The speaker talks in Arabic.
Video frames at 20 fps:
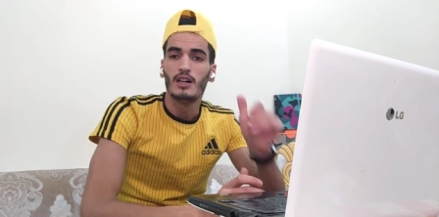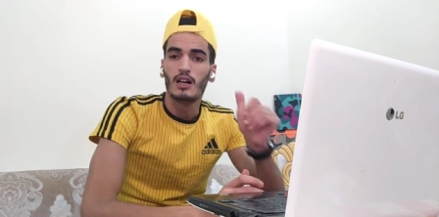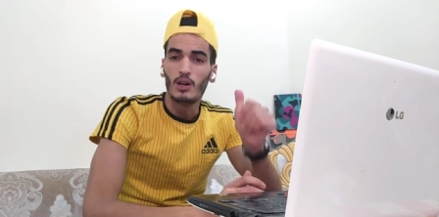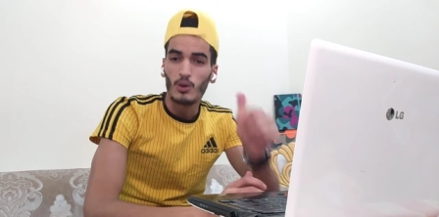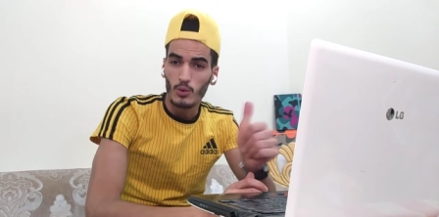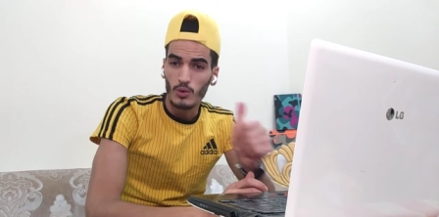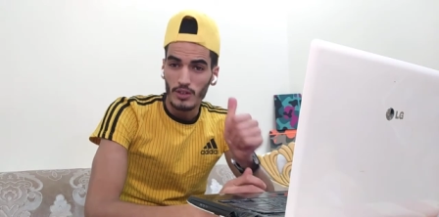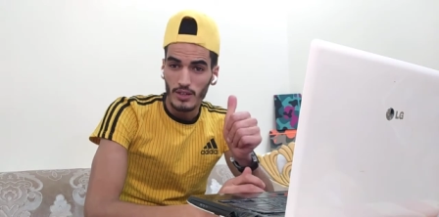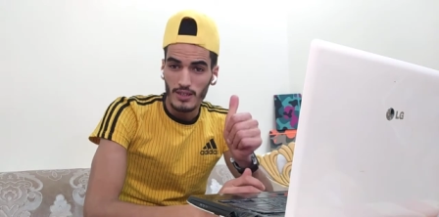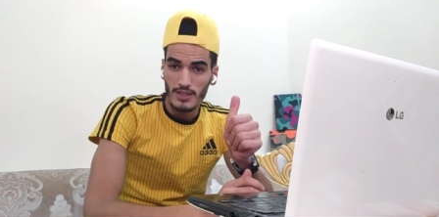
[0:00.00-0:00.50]

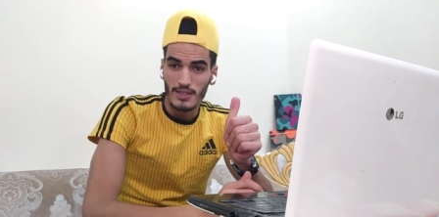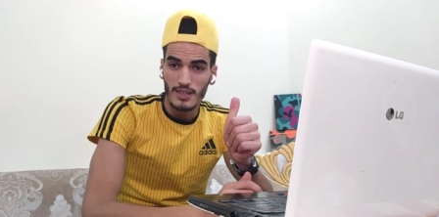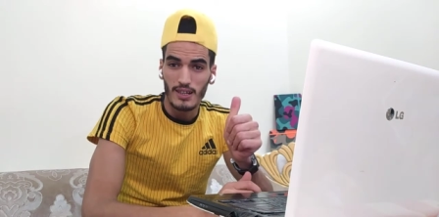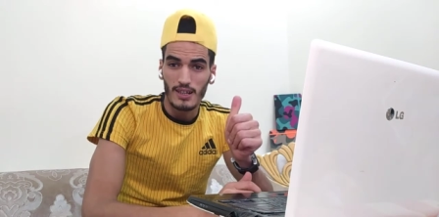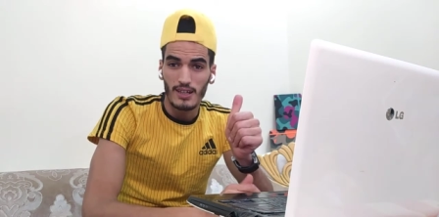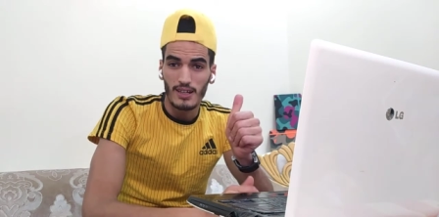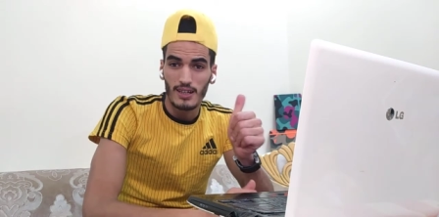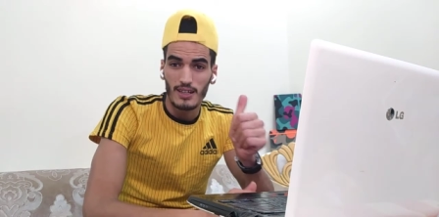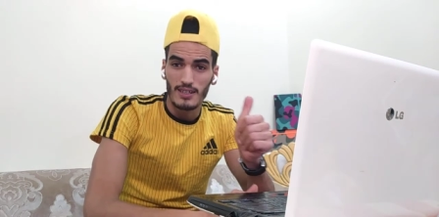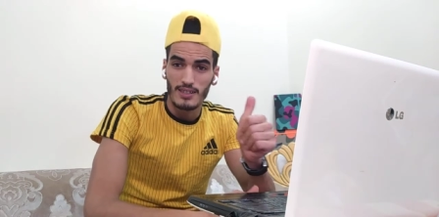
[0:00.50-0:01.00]
اول
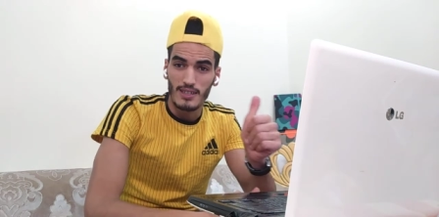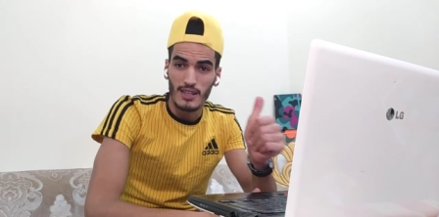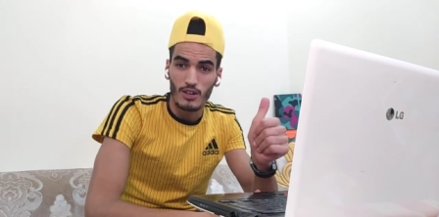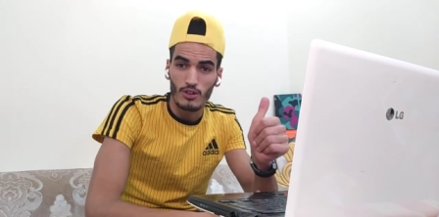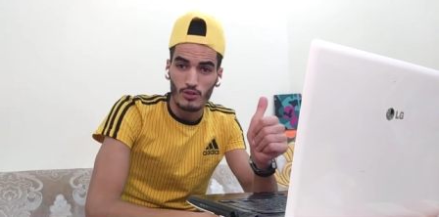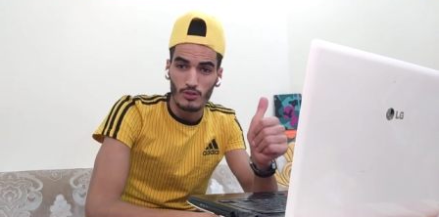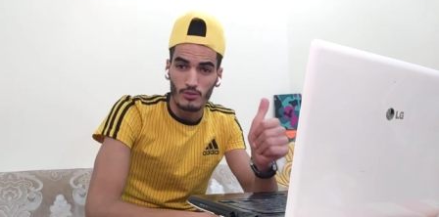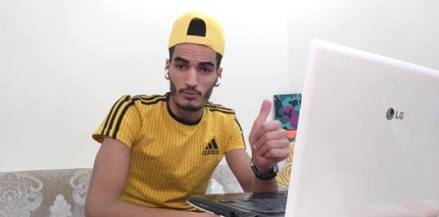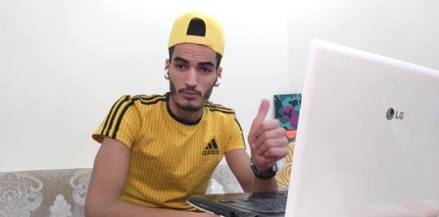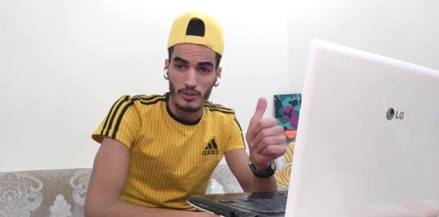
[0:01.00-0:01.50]
نصيحه
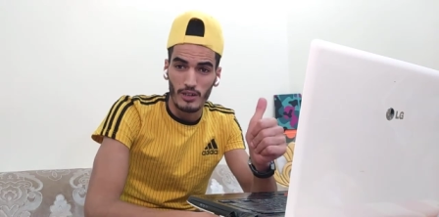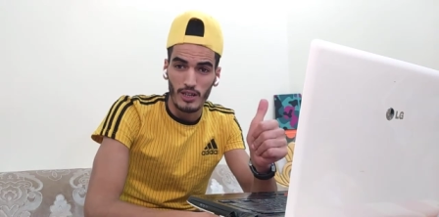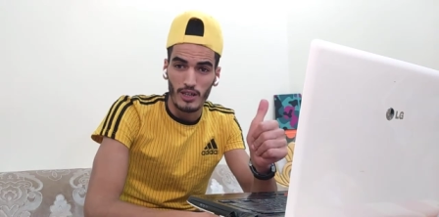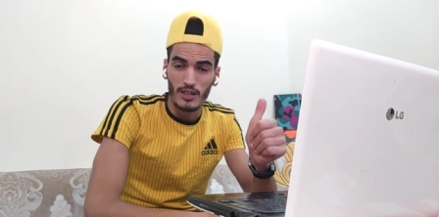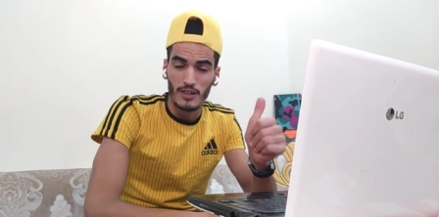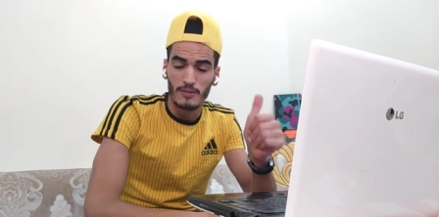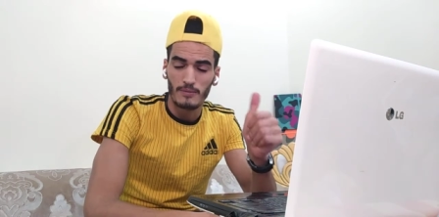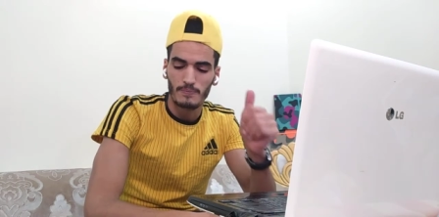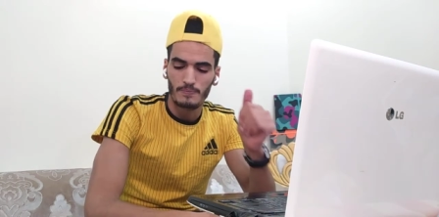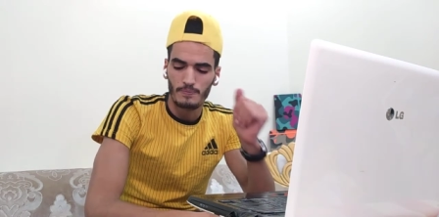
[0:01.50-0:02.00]
غنصحكم
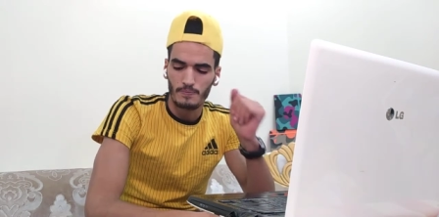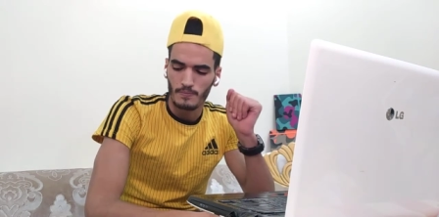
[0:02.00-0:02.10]
بها